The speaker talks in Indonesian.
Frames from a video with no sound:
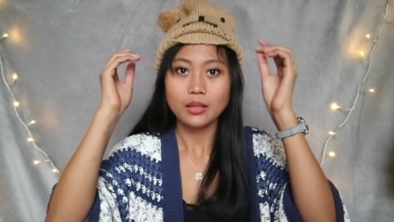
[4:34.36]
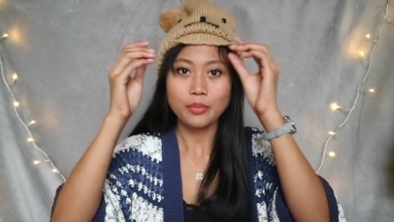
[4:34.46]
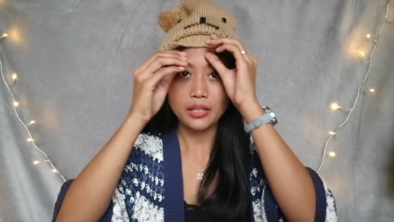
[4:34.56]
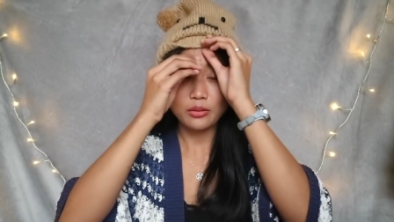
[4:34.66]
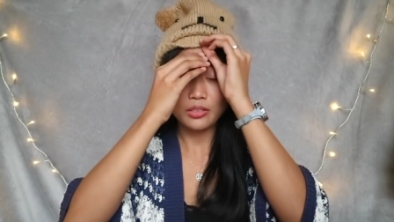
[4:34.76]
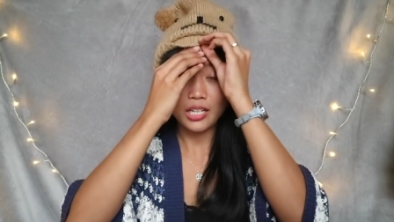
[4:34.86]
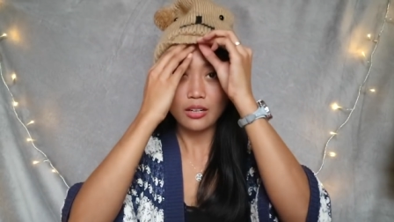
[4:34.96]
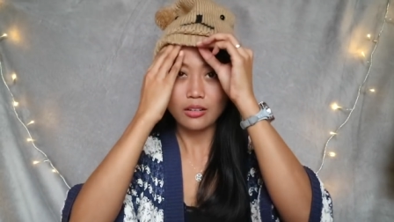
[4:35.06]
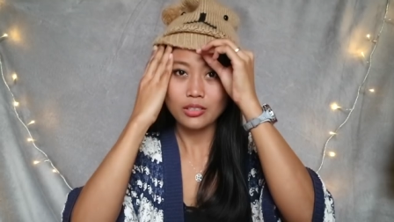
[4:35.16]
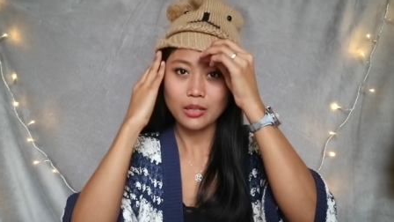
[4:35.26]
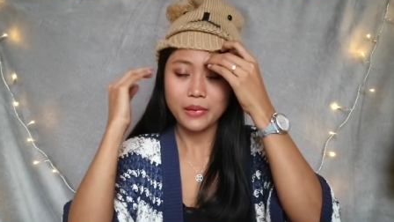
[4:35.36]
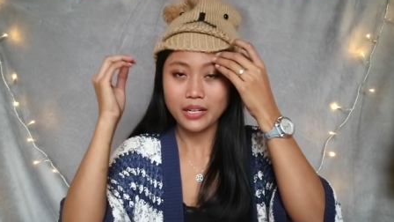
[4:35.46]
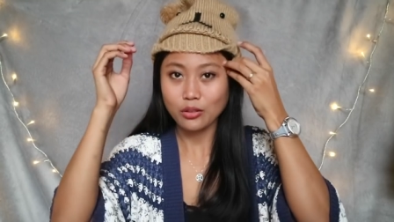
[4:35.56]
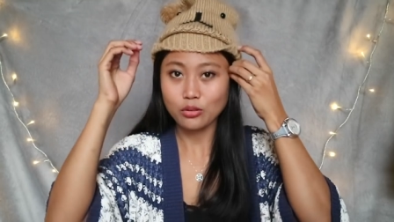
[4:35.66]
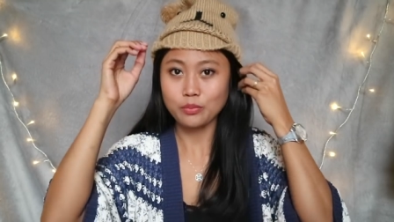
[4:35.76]
tapi kalau udah
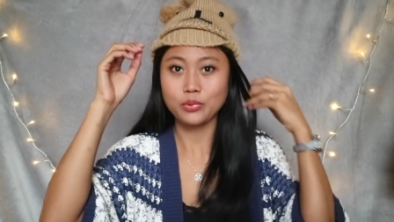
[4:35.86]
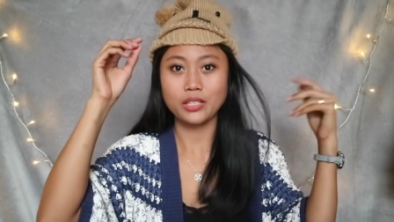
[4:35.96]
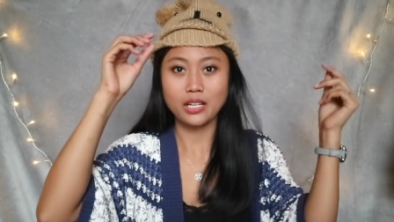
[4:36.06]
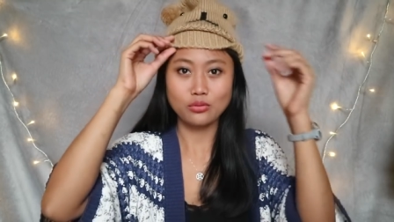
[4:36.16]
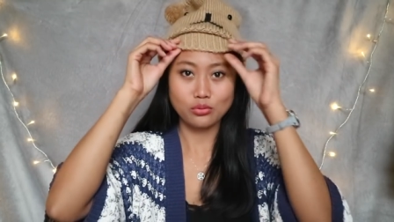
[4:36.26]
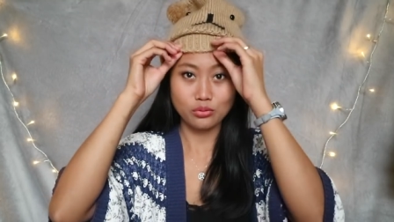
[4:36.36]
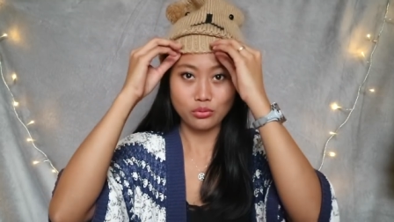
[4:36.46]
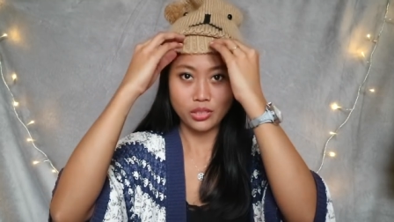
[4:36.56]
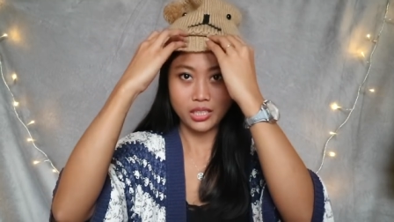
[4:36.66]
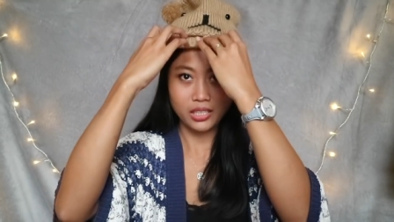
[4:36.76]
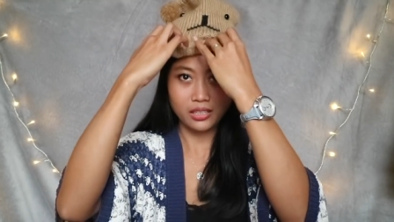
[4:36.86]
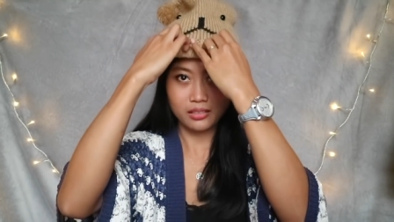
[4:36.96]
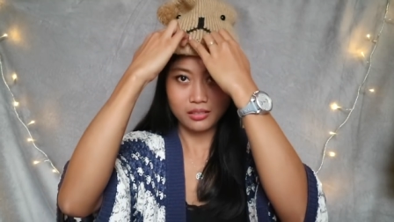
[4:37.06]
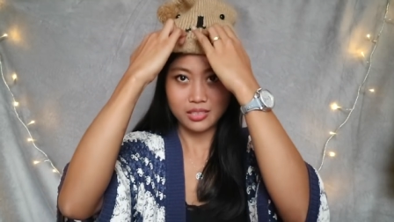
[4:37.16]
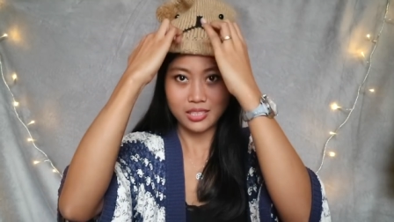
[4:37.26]
pakai kupluk yang lucu-lucu gini
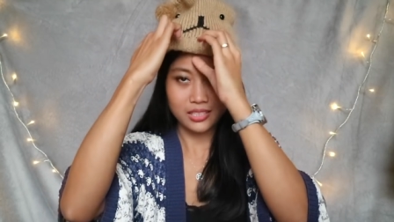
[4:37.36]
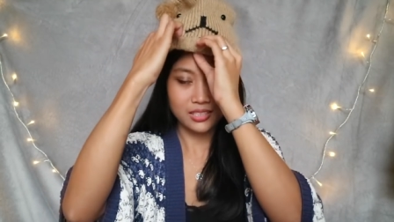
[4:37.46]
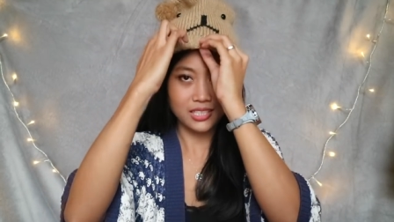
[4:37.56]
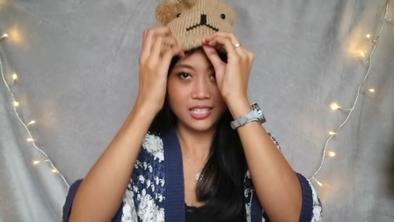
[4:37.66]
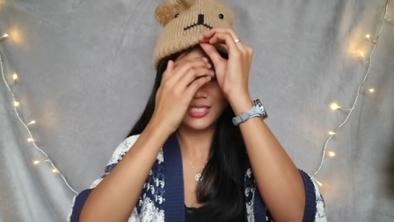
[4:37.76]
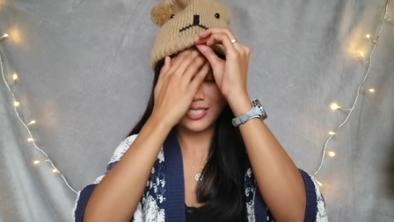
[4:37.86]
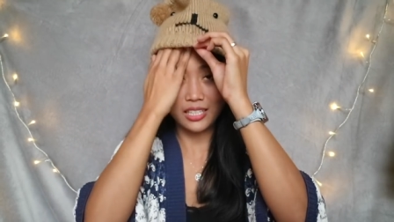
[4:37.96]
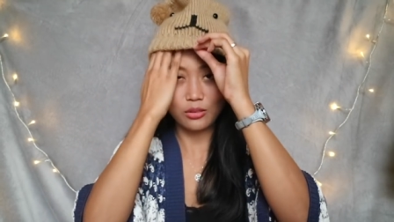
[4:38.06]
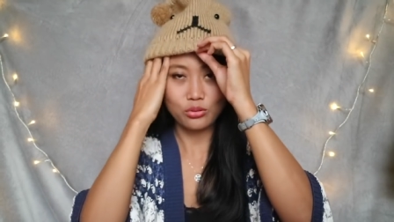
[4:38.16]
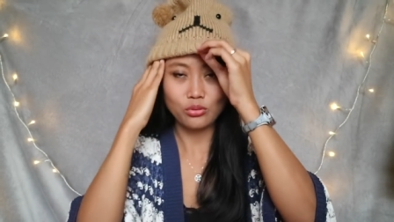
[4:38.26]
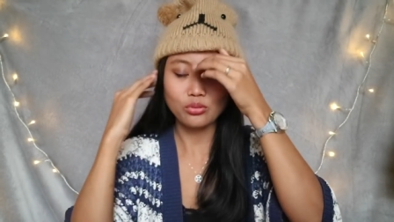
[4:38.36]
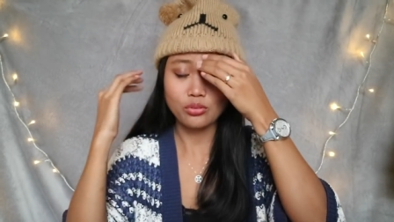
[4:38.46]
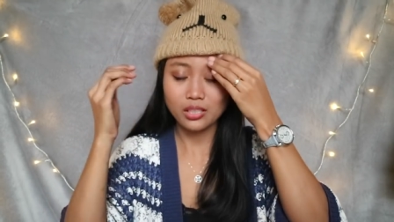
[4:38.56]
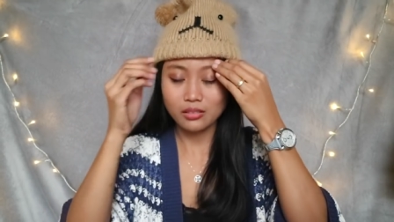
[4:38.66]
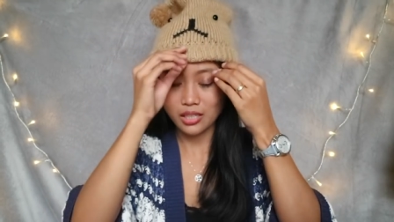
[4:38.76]
seneng sih
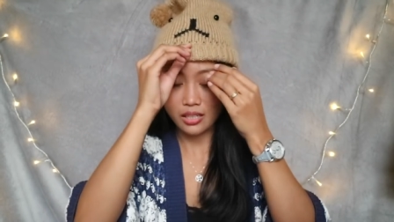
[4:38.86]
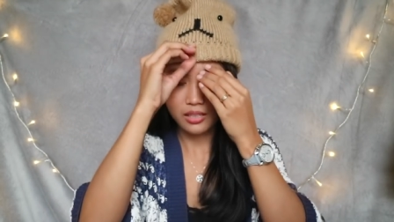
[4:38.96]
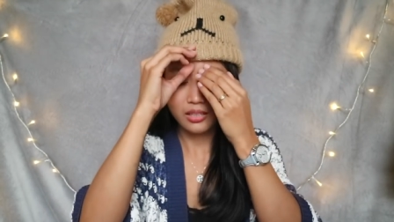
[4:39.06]
unyu-unyu gitu ya